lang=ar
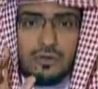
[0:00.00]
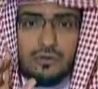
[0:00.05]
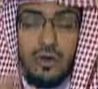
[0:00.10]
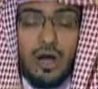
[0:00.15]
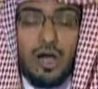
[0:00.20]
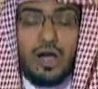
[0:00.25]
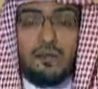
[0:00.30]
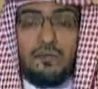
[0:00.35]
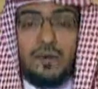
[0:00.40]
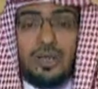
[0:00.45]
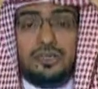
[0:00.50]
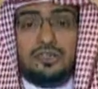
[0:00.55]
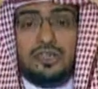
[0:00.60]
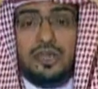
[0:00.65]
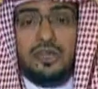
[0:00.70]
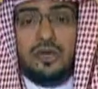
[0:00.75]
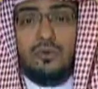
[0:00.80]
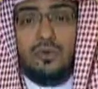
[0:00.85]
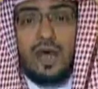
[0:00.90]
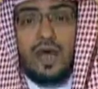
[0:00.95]
وأخبر
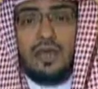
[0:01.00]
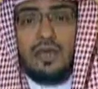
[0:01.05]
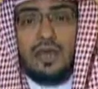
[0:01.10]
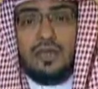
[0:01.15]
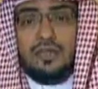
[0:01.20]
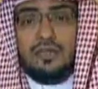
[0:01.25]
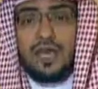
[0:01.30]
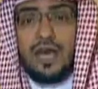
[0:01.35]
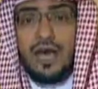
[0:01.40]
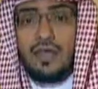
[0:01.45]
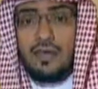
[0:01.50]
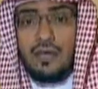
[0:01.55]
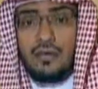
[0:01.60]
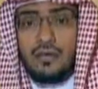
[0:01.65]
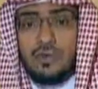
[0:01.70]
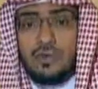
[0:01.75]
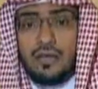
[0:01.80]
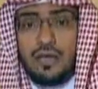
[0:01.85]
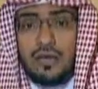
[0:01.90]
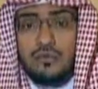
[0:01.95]
جل وعلا أن هذا
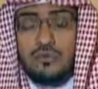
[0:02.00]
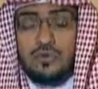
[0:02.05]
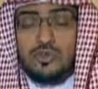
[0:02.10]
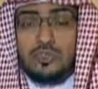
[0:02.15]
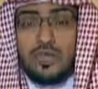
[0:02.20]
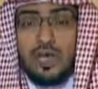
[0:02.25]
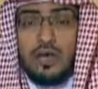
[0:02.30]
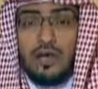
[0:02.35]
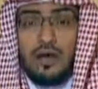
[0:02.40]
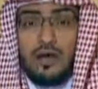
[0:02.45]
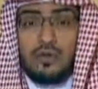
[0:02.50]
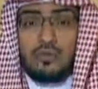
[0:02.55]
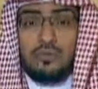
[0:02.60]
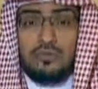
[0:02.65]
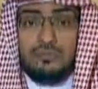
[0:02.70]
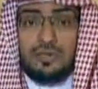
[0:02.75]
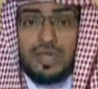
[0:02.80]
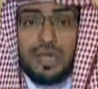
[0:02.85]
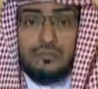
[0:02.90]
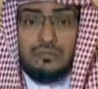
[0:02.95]
كله مسخر
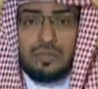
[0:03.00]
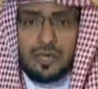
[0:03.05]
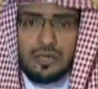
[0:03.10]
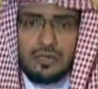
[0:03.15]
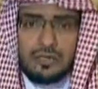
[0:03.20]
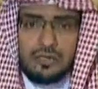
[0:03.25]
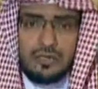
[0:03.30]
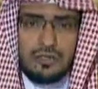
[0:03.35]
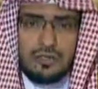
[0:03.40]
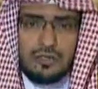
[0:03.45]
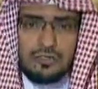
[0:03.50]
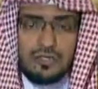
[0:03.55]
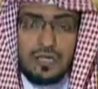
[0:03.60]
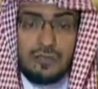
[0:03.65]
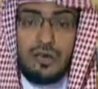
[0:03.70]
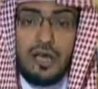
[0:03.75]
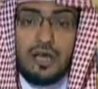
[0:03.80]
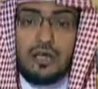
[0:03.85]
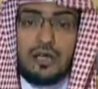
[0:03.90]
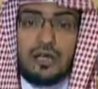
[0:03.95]
بأمره
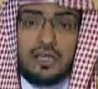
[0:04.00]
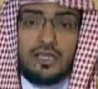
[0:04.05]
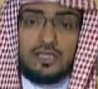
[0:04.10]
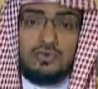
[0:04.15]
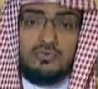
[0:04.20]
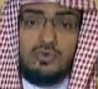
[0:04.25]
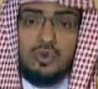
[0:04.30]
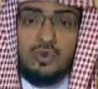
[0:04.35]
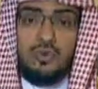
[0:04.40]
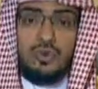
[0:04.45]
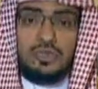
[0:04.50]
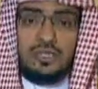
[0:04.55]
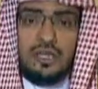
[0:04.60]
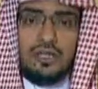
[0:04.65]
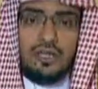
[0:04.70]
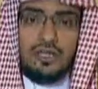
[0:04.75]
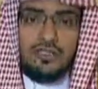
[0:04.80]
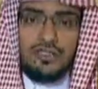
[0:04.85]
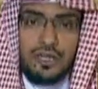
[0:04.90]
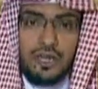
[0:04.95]
تبارك اسمه
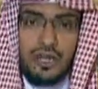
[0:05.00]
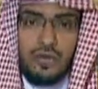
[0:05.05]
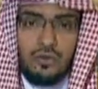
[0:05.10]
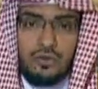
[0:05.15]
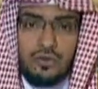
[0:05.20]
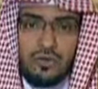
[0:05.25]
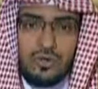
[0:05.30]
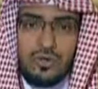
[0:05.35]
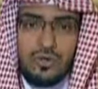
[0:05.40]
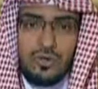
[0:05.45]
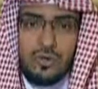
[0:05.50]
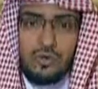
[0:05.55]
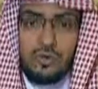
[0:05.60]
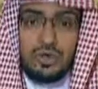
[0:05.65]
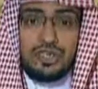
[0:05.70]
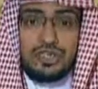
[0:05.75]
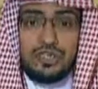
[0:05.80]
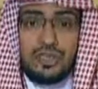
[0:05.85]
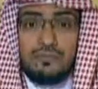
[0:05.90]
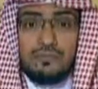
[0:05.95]
وجل ثناؤه
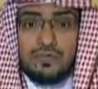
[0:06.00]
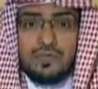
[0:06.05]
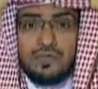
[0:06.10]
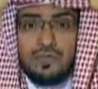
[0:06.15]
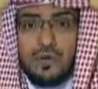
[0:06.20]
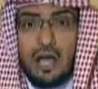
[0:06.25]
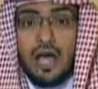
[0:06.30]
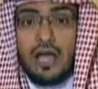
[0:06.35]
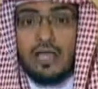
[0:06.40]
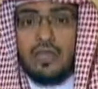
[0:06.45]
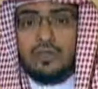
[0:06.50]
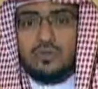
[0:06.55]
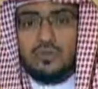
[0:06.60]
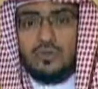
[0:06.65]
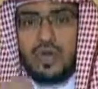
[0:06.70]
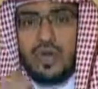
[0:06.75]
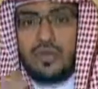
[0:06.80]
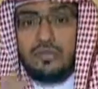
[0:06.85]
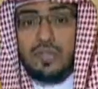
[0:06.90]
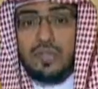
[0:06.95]
والشمس آية
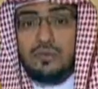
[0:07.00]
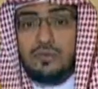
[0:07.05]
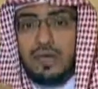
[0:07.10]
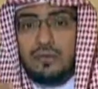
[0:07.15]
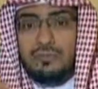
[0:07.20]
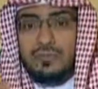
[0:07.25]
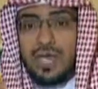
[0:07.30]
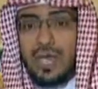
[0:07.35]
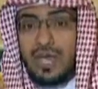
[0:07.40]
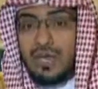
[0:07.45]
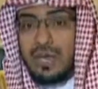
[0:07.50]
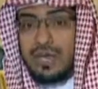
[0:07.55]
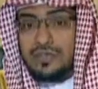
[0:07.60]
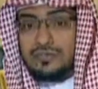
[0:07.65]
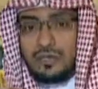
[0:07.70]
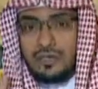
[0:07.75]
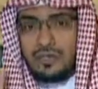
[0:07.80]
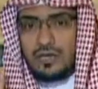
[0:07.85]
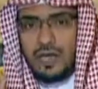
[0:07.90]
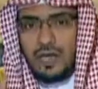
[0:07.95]
عظيمة من
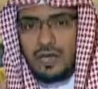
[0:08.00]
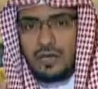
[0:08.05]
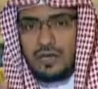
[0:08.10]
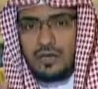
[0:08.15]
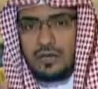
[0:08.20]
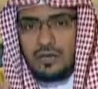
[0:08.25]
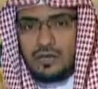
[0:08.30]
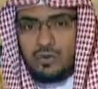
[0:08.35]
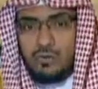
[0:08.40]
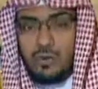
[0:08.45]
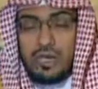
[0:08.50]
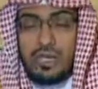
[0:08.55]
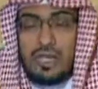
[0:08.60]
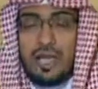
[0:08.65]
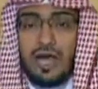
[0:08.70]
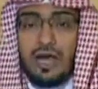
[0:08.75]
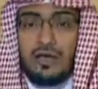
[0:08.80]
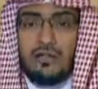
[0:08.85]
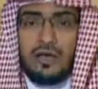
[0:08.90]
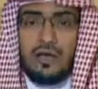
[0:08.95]
آيات الله
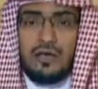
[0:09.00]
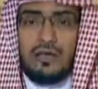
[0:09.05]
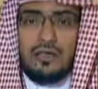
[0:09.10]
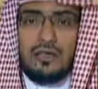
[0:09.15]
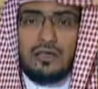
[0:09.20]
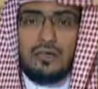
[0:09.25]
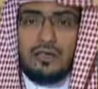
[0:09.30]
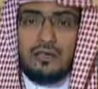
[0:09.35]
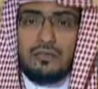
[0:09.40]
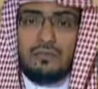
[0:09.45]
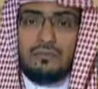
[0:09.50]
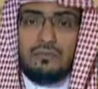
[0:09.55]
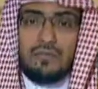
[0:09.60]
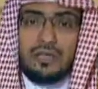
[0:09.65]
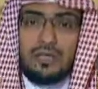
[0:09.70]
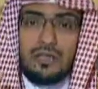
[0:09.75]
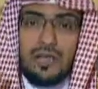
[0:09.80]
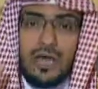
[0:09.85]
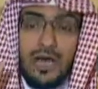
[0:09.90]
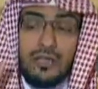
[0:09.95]
ولهذا
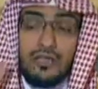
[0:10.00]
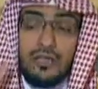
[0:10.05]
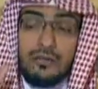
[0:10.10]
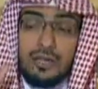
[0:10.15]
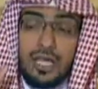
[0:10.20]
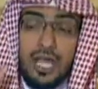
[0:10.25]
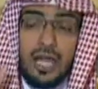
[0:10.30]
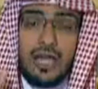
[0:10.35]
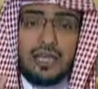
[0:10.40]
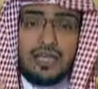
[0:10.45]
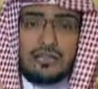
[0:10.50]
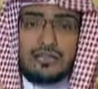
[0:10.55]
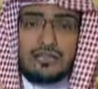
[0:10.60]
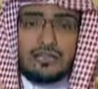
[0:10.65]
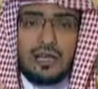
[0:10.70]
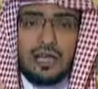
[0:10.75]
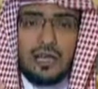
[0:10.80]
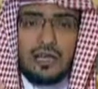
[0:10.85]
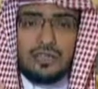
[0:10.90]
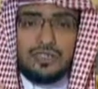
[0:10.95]
من عظم
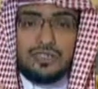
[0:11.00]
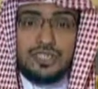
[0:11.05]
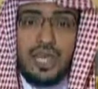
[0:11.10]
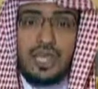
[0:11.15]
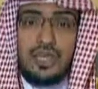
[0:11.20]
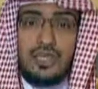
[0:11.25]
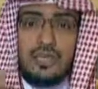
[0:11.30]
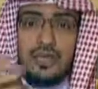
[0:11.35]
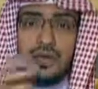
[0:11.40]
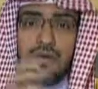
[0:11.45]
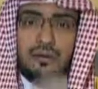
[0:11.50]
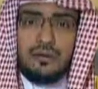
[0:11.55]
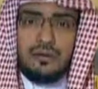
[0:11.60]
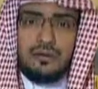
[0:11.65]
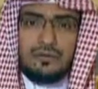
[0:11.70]
آيتها جاهل